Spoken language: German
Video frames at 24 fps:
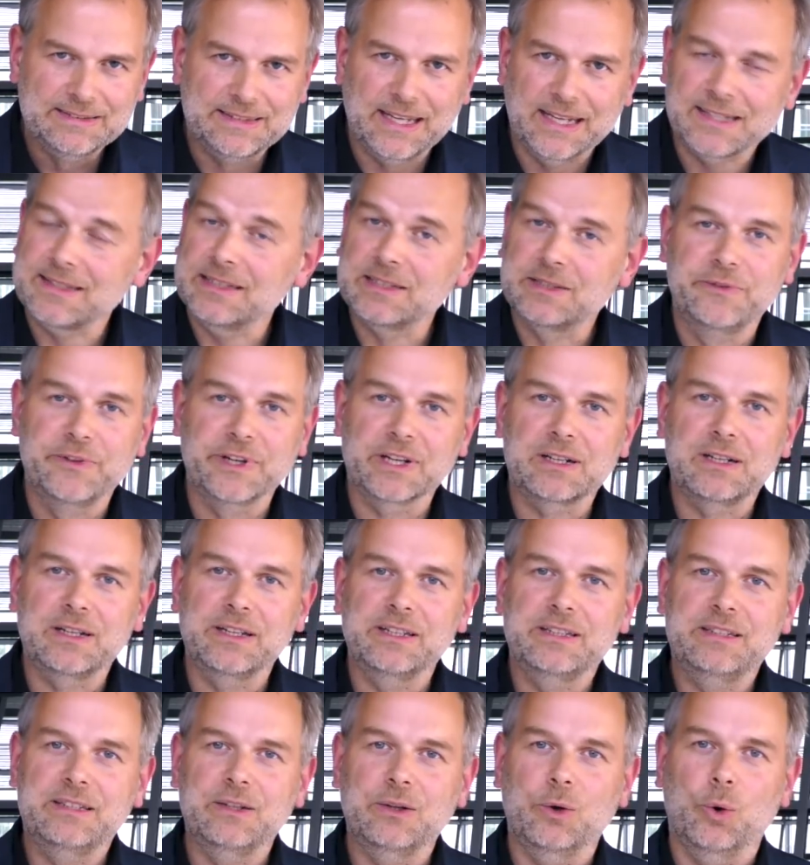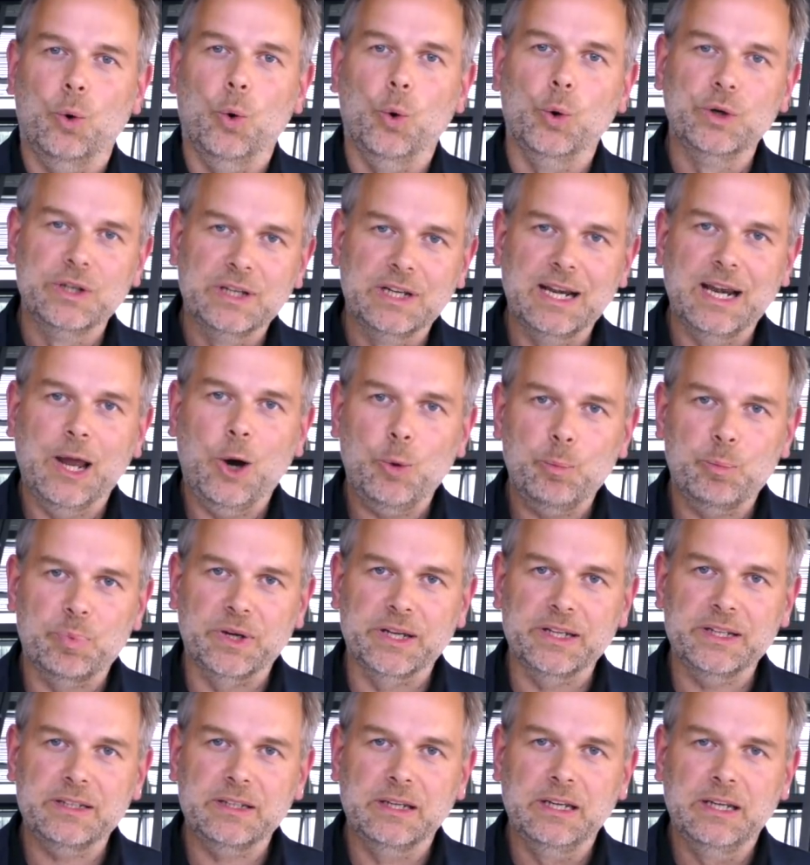Das ist wirklich
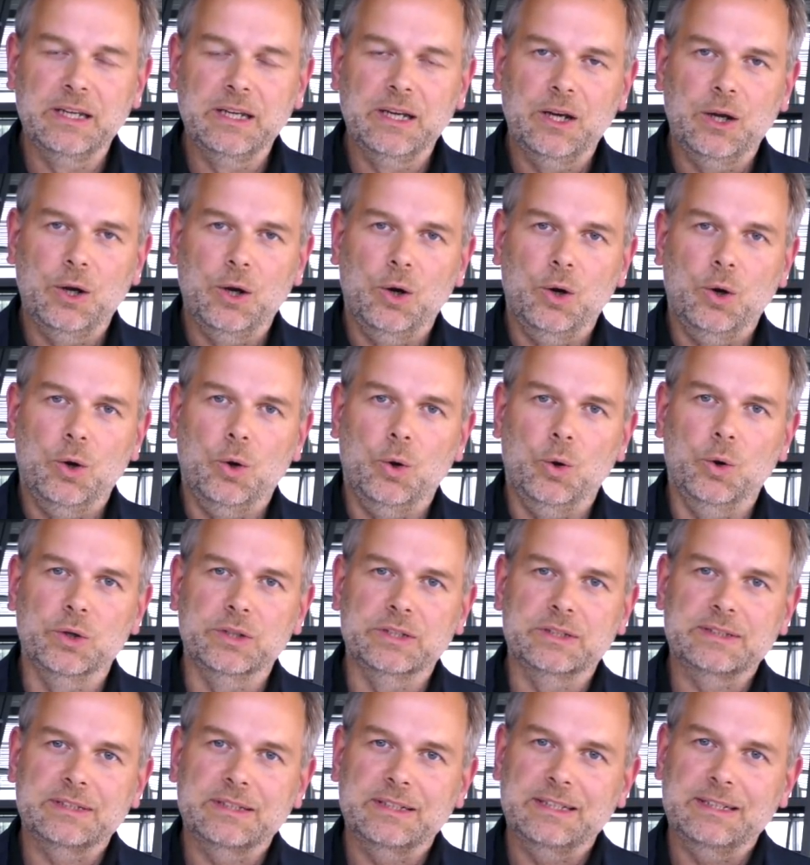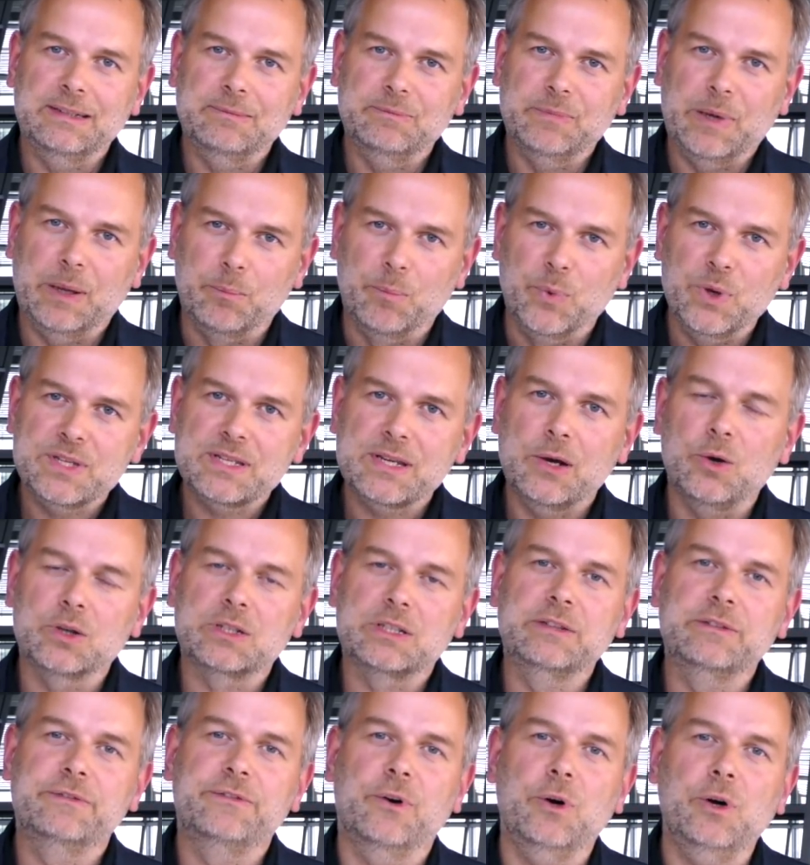unglaublich. Und man muss auch
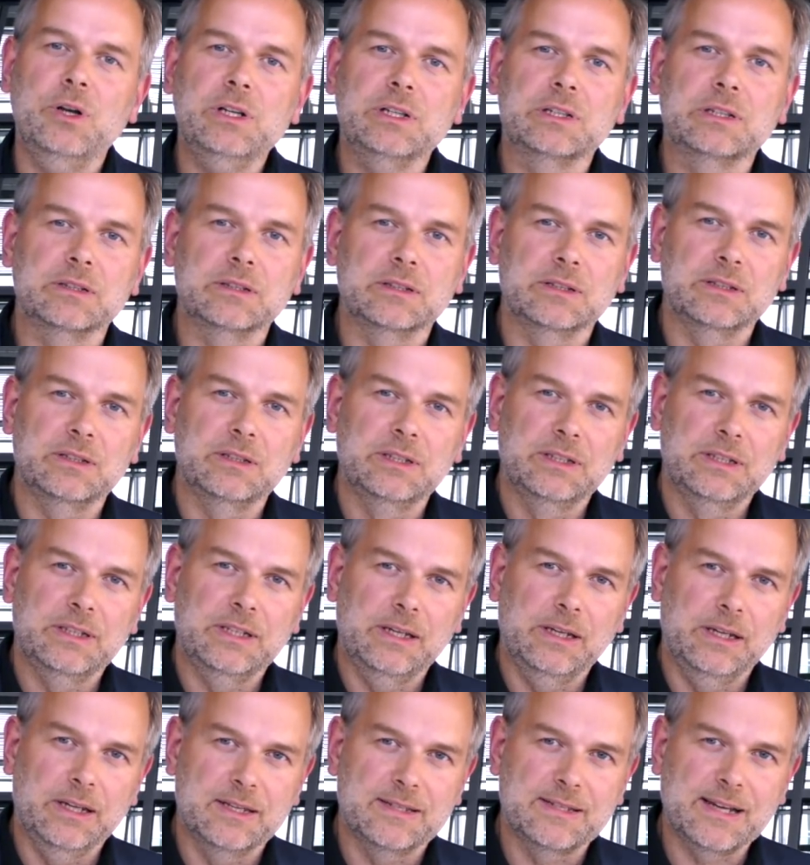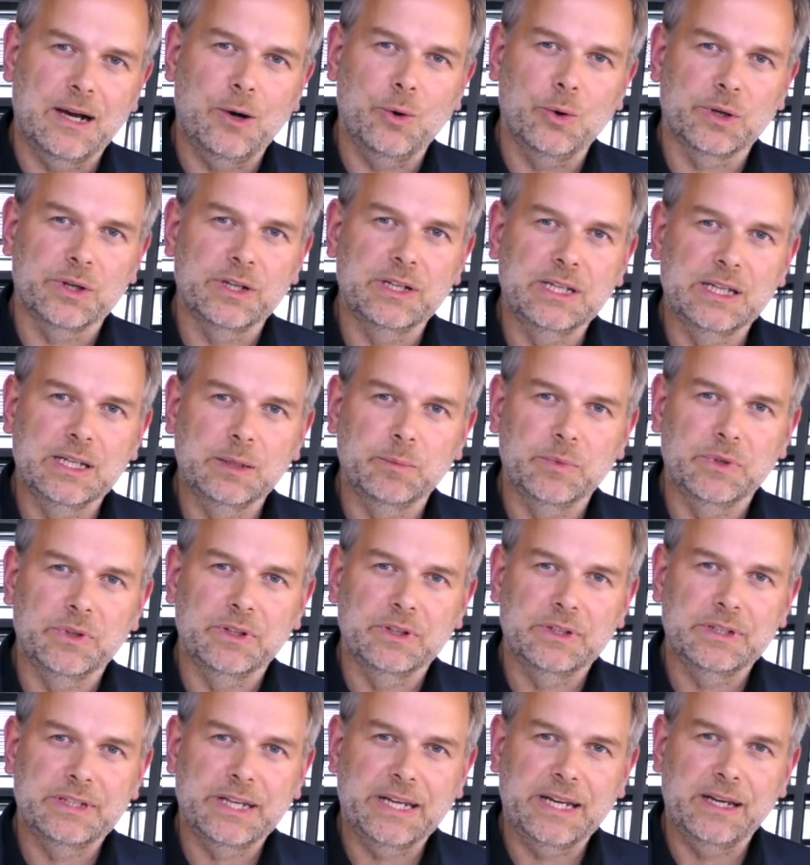die Folgen ins Auge nehmen.
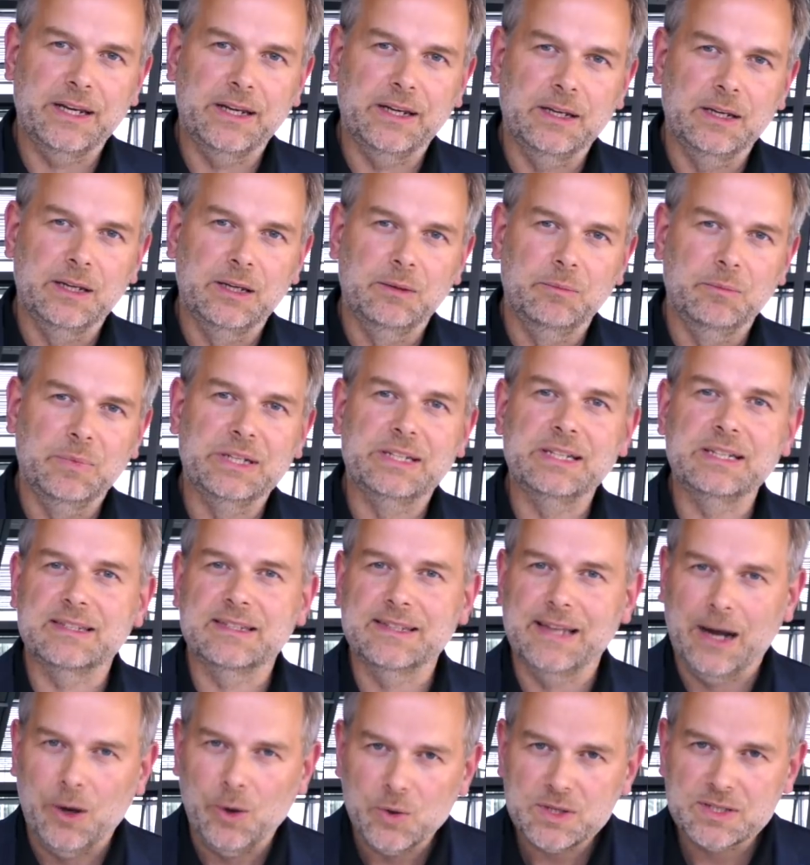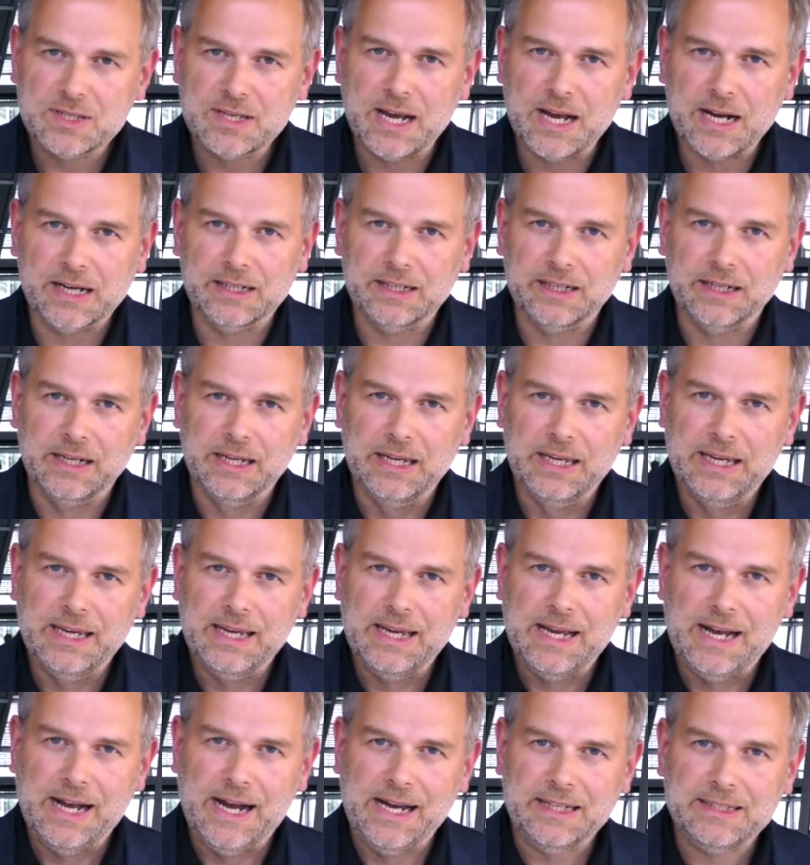Denn mit diesen Aussagen
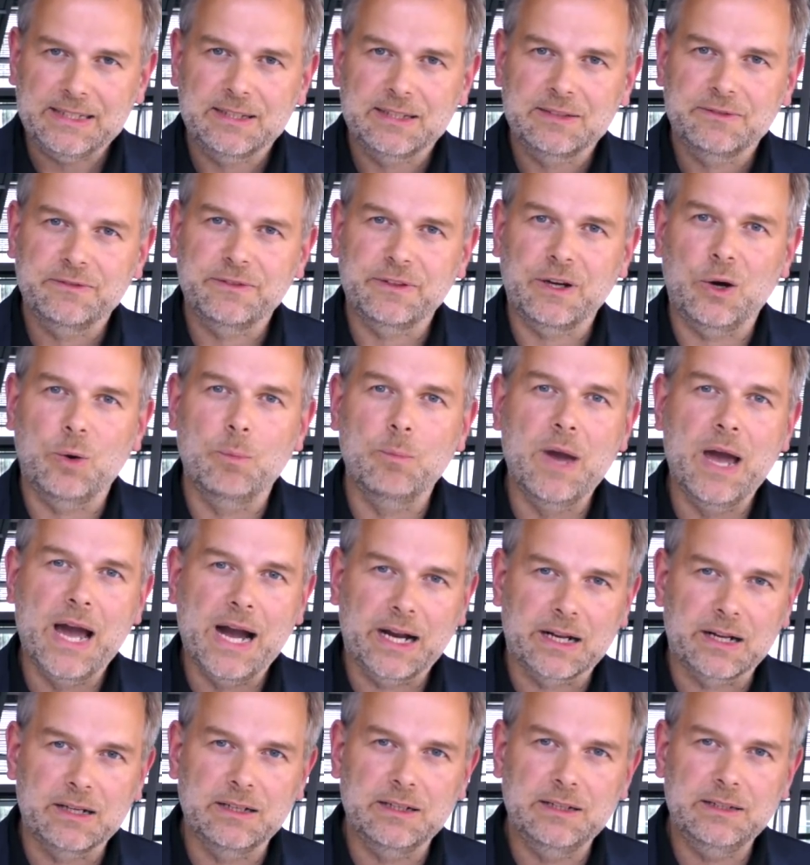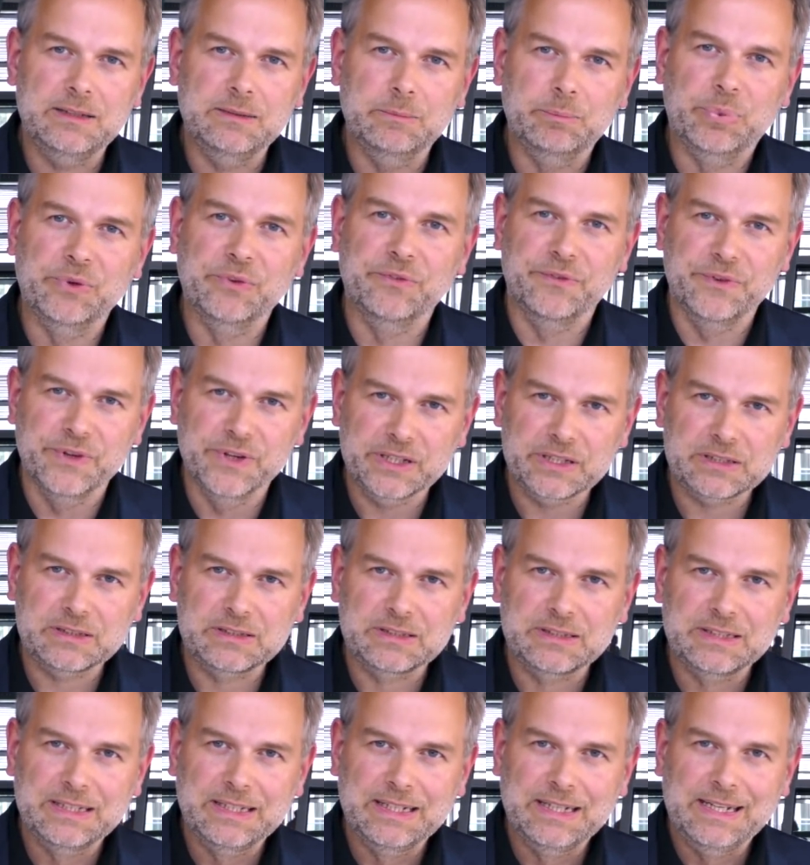hat Frau Merkel
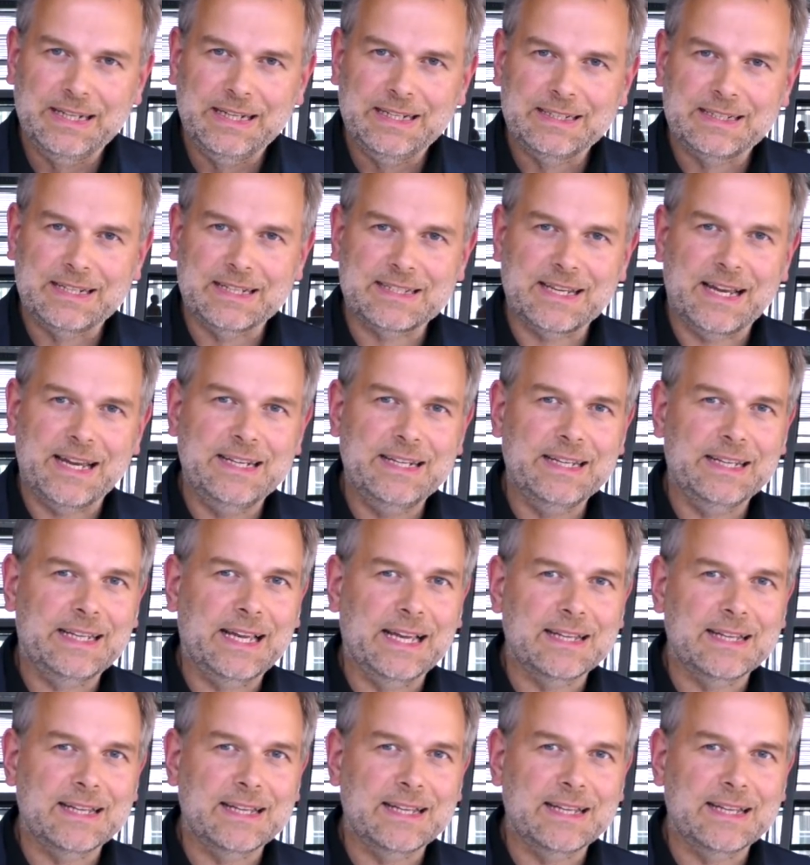bewirkt, dass eine